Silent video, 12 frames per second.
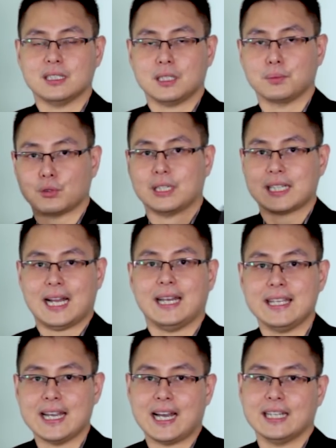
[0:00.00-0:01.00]
kebutuhan
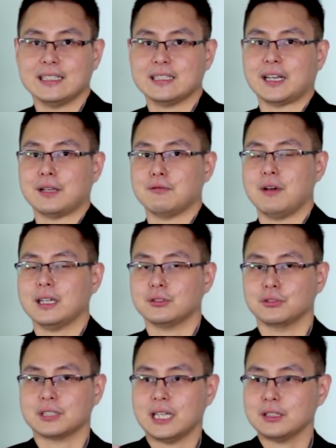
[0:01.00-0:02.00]
kalian dalam waktu
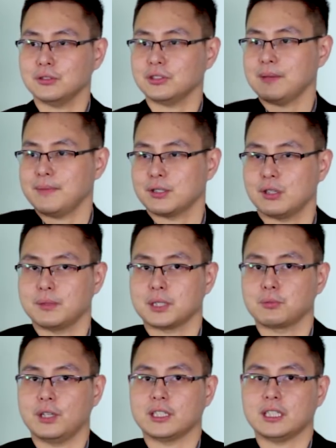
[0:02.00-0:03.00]
1 sampai 12
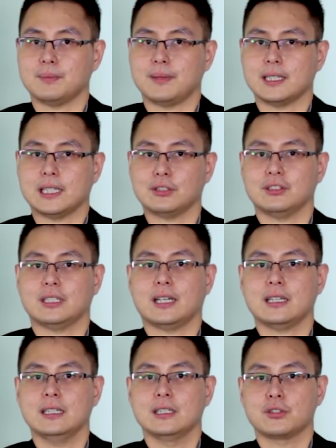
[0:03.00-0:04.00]
bulan ke depan itu
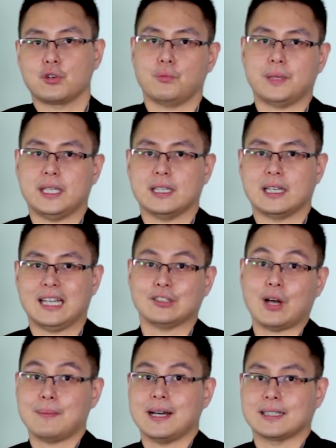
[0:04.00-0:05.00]
tercukupi atau
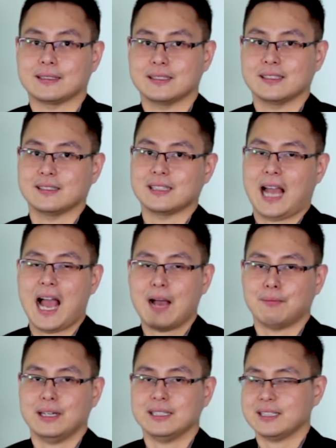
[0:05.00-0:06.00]
aman. Aman